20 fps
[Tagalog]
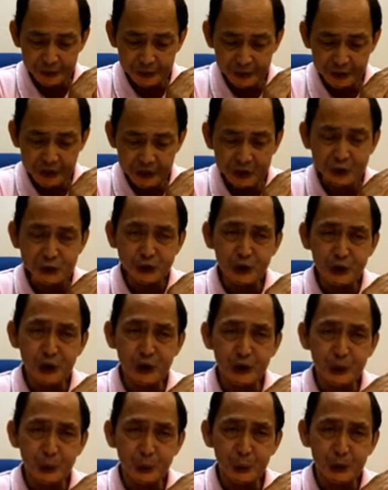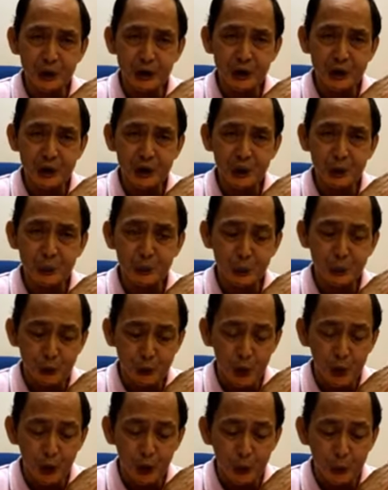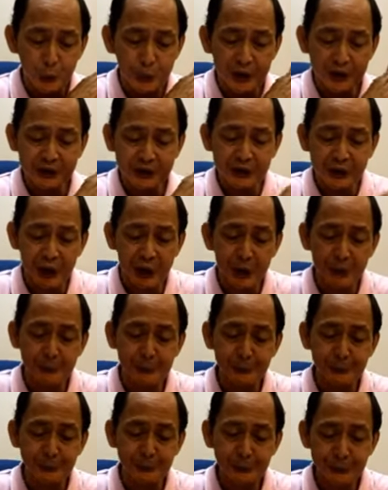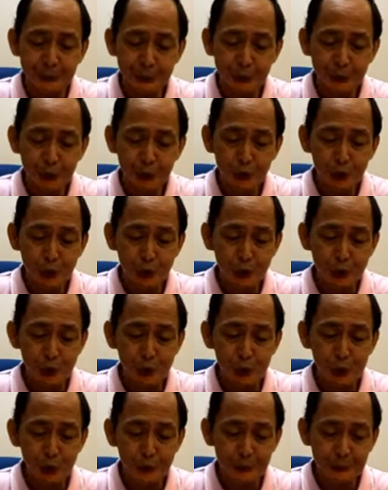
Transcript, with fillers: In short, we would always have to